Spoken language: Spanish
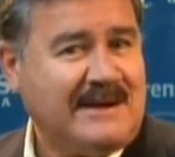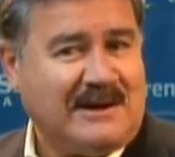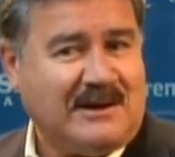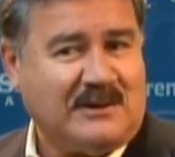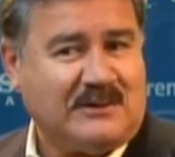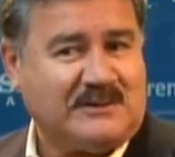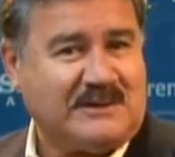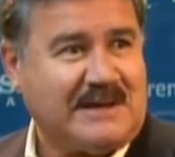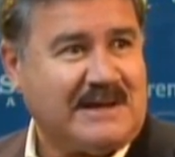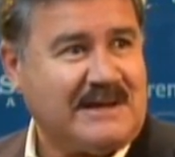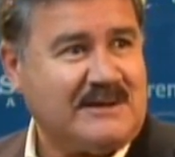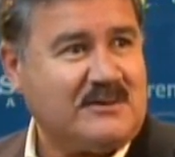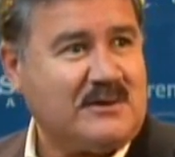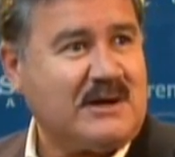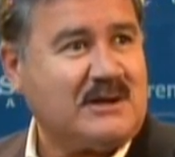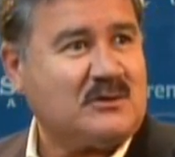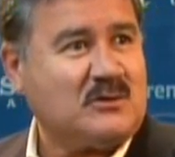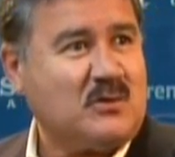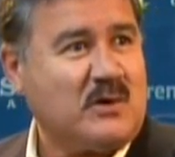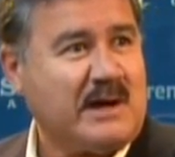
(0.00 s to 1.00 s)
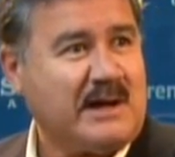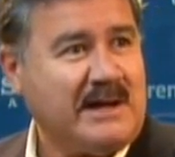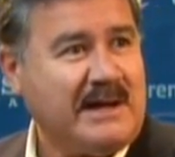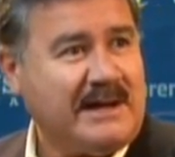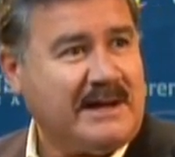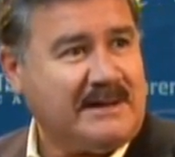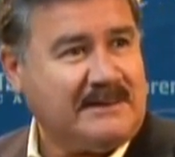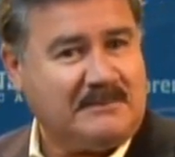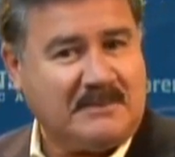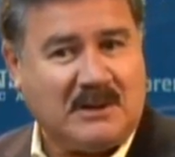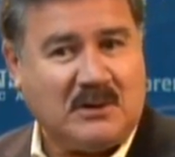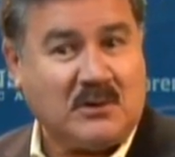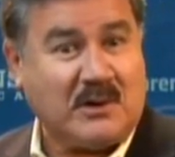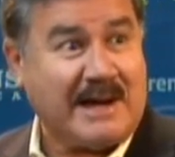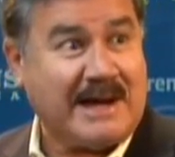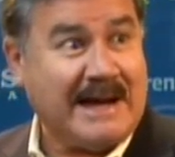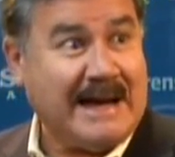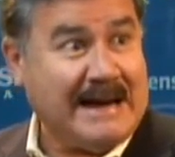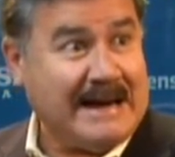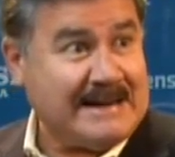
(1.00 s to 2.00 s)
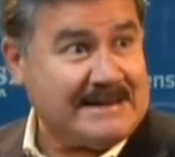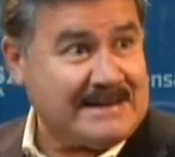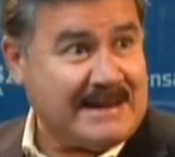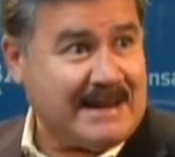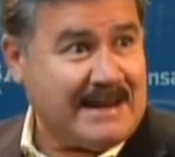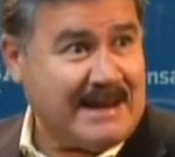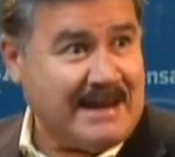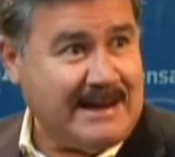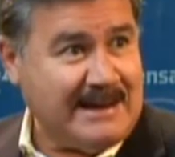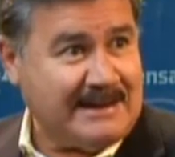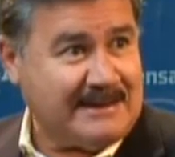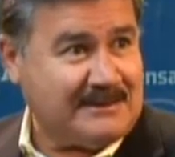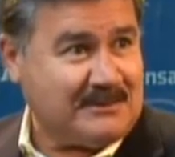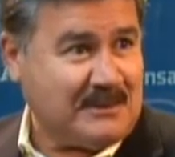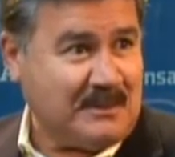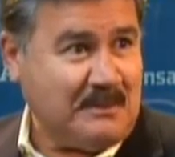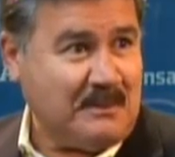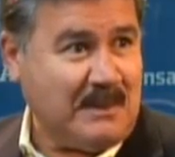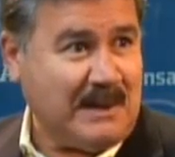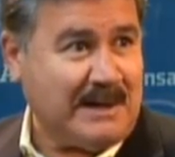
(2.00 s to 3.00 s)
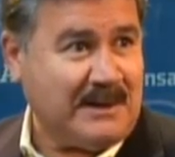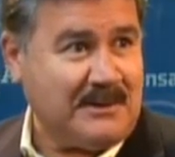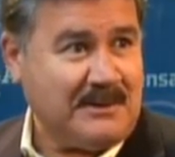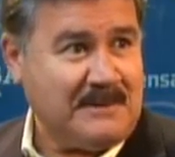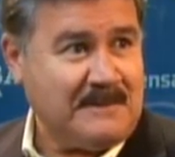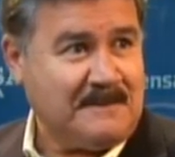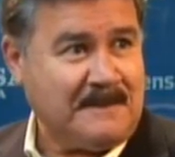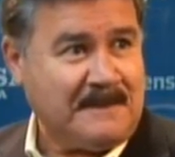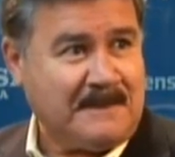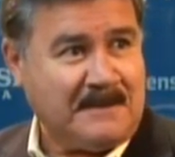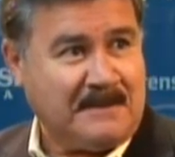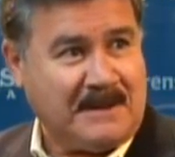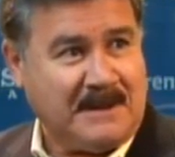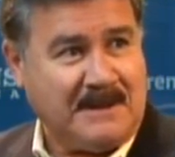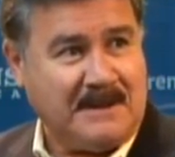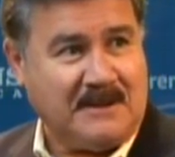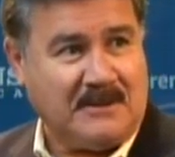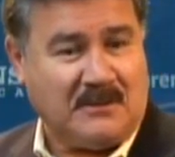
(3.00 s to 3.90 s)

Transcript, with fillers: los ingresos que tú generas, lo que ganas allá en tu empleo, ¿eh?